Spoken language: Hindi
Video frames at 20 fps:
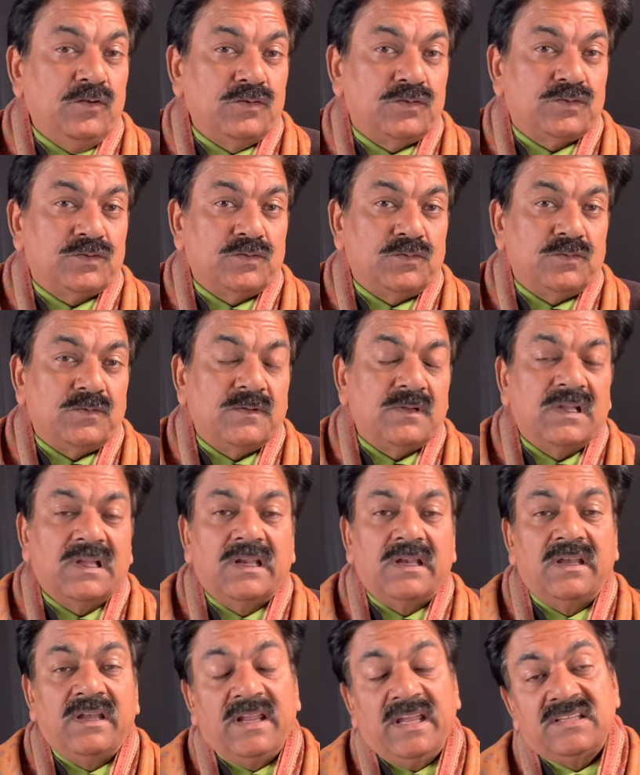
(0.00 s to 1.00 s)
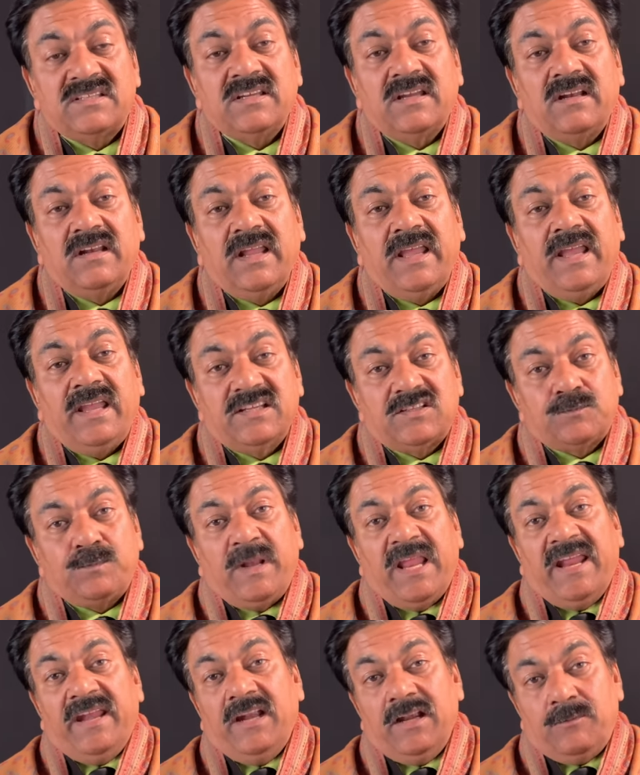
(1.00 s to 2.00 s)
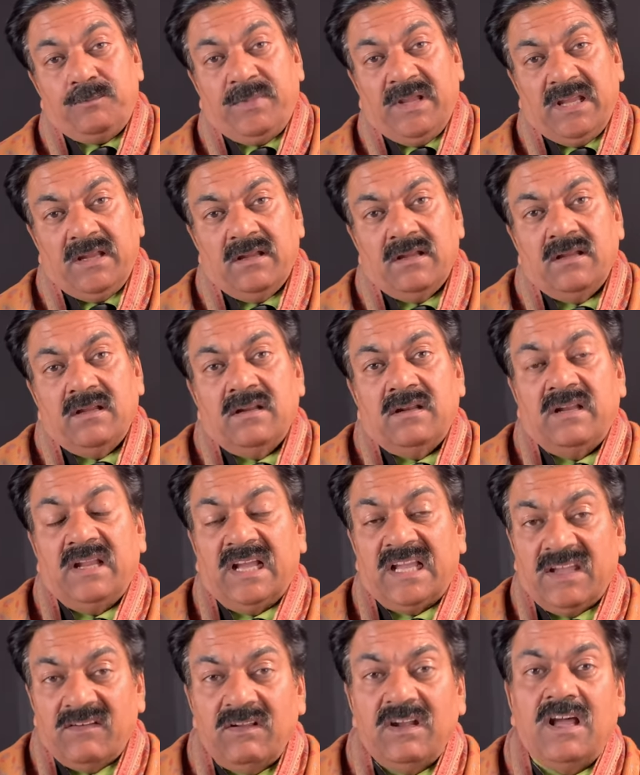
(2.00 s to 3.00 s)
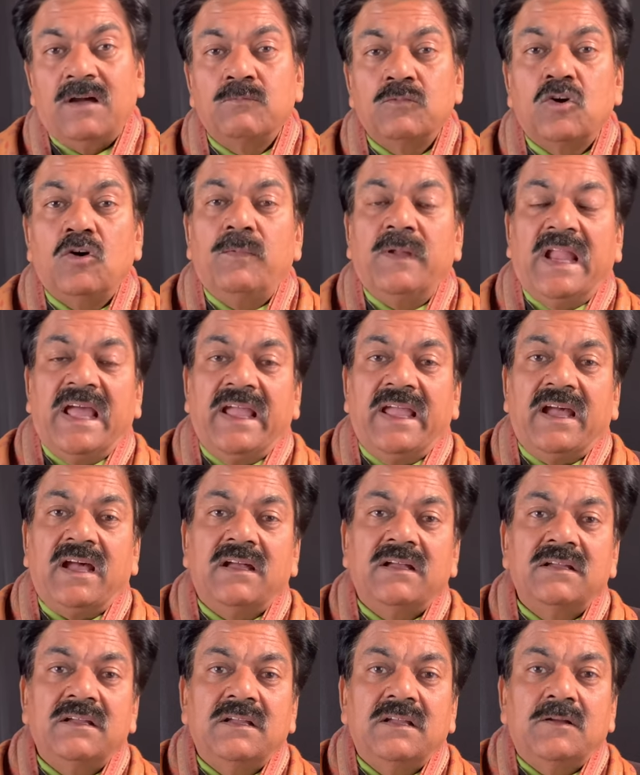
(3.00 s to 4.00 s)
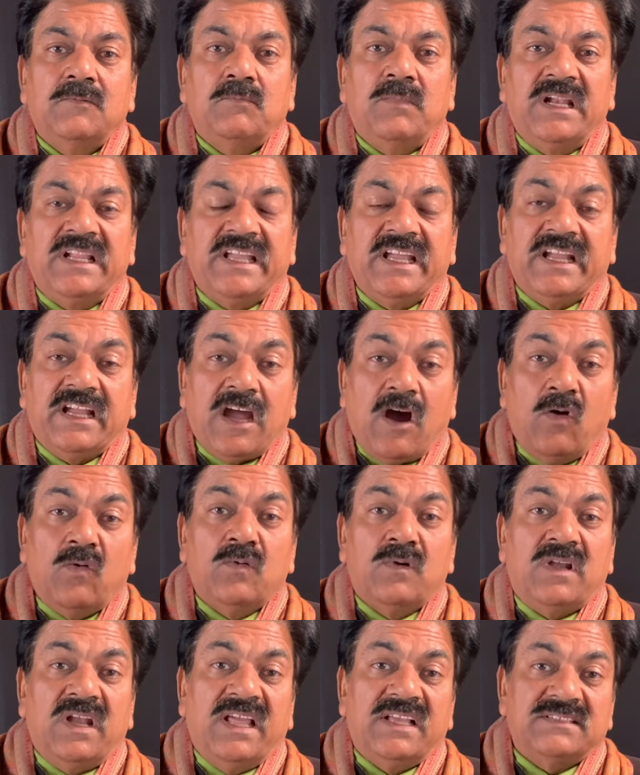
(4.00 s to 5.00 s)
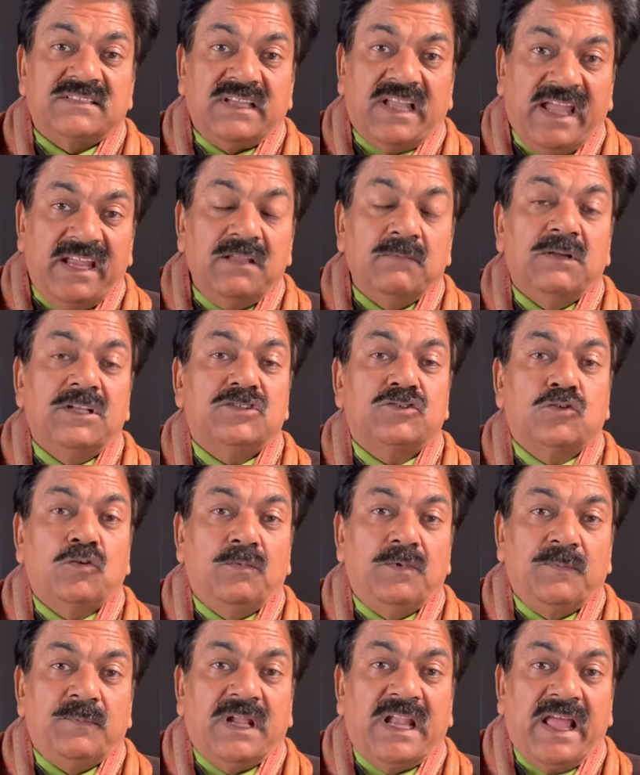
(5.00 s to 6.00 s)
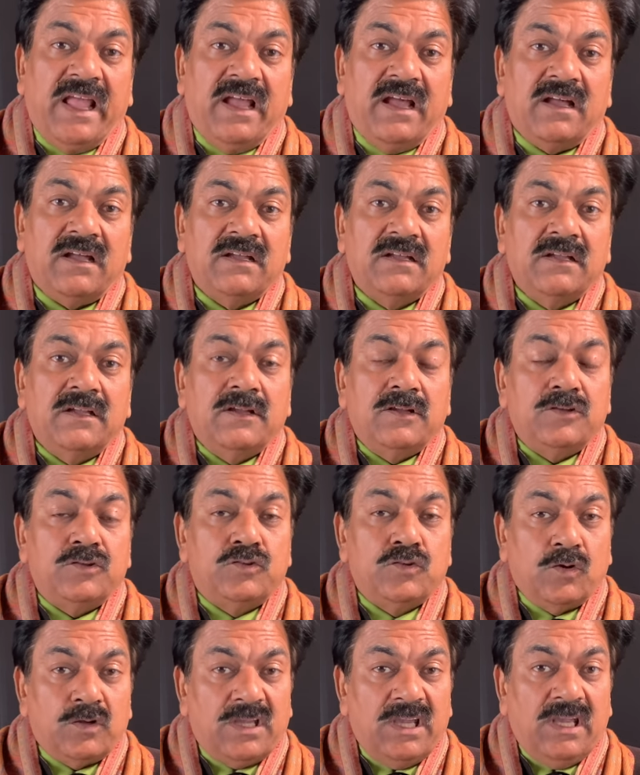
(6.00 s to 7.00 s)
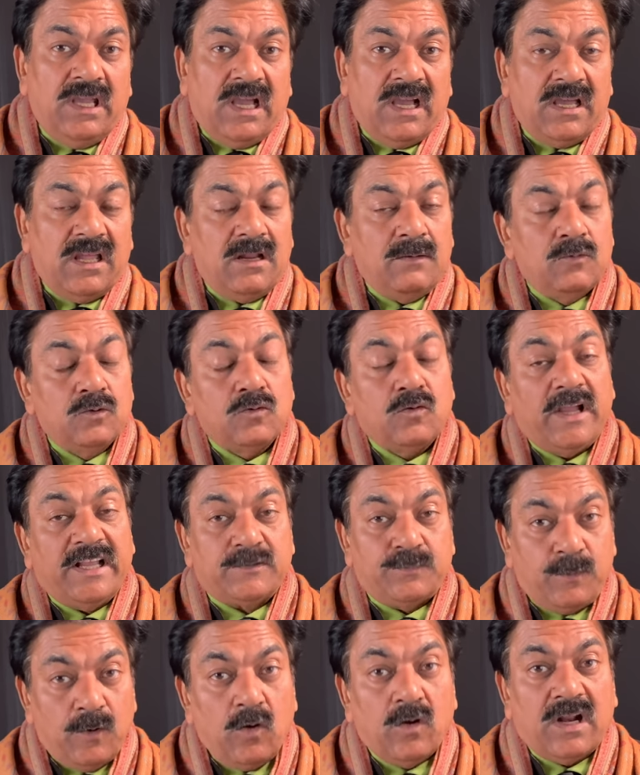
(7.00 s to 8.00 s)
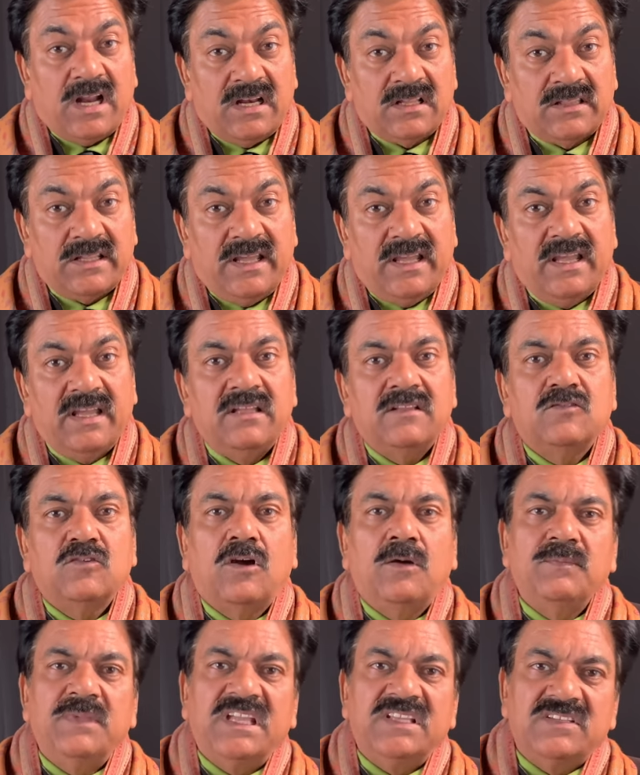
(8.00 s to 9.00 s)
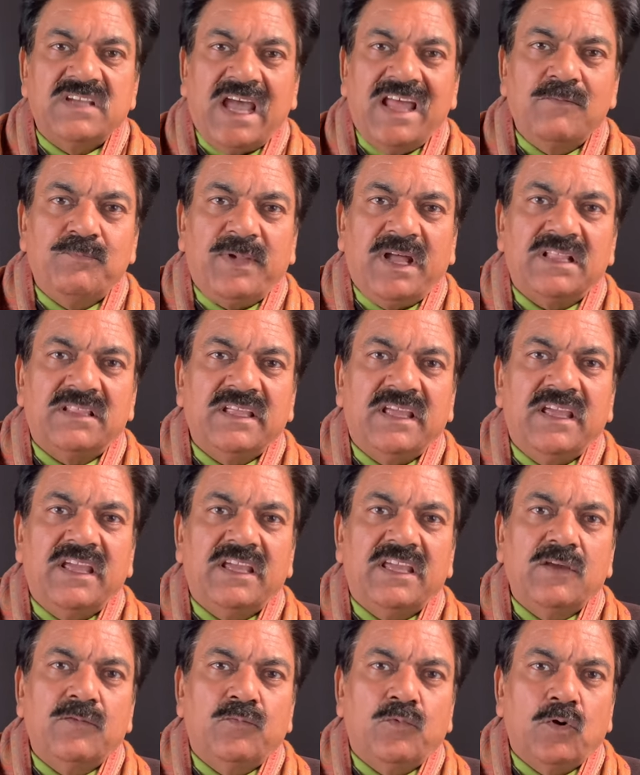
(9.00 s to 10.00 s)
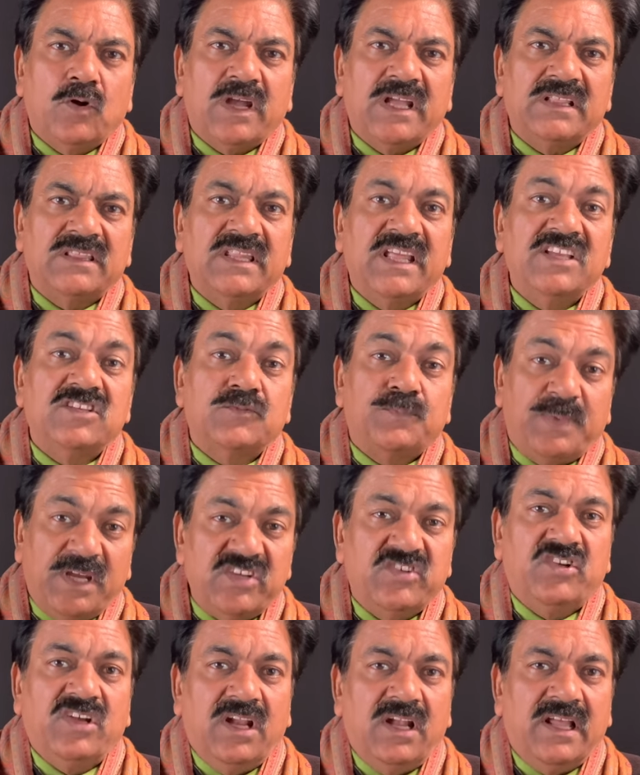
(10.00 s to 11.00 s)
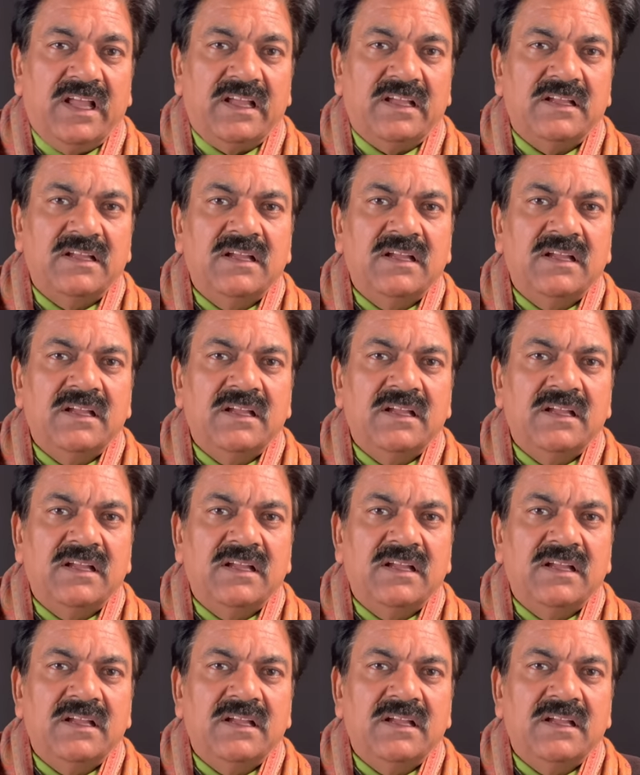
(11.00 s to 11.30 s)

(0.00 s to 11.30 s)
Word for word: दोस्तों नेचर ने इस प्लेनेट पे न केवल हमको बनाया बल्कि काउंटलेस एनिमल्स को भी बनाया जो कि अगर हम उनको एक्सप्लोर करते हैं तो हम ये जान पाते हैं कि वो कितने स्पेशल हैं